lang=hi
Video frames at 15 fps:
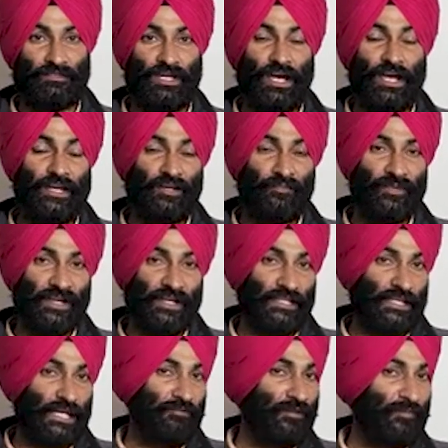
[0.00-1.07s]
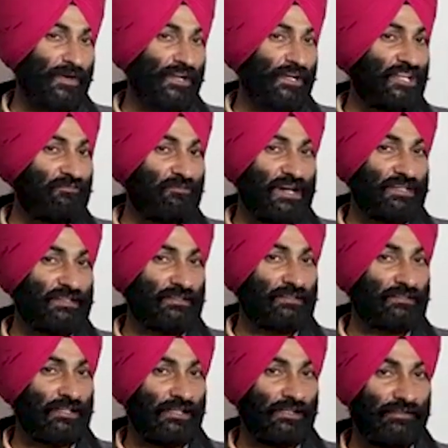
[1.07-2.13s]
जहां एक परिंदा भी पर नहीं मार
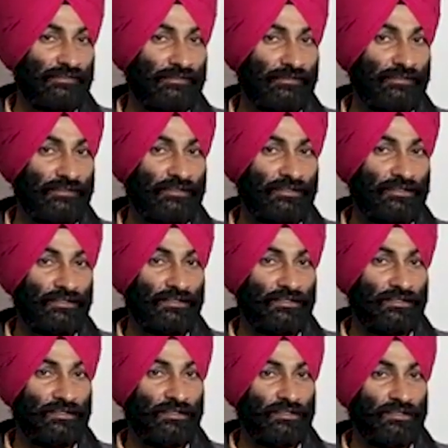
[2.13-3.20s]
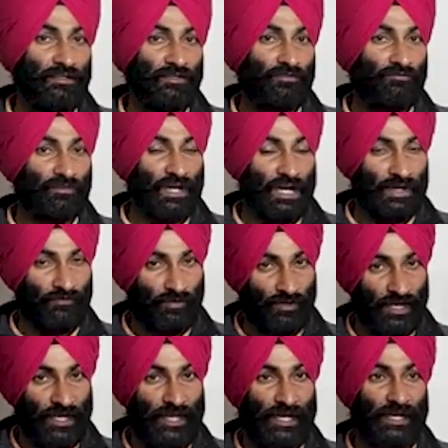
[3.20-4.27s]
सकता वहां वो
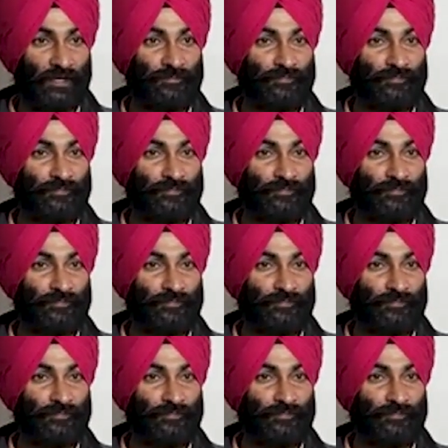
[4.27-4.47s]
गया